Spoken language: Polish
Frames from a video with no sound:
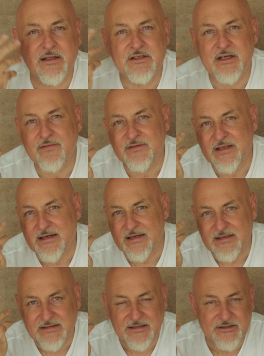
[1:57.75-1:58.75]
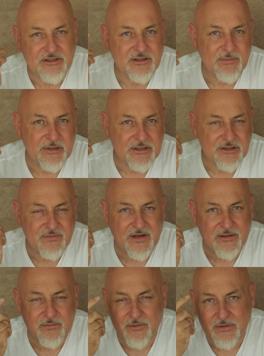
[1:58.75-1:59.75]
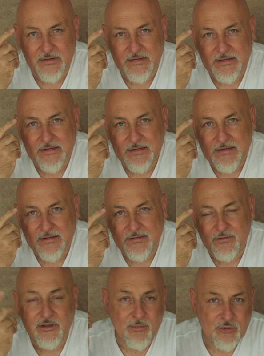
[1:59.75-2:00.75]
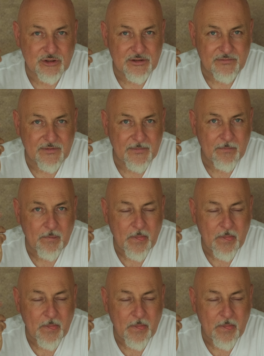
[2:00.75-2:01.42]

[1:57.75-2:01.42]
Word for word: Gdzie w terenie znajdziecie miękkie światło? No niemożliwe.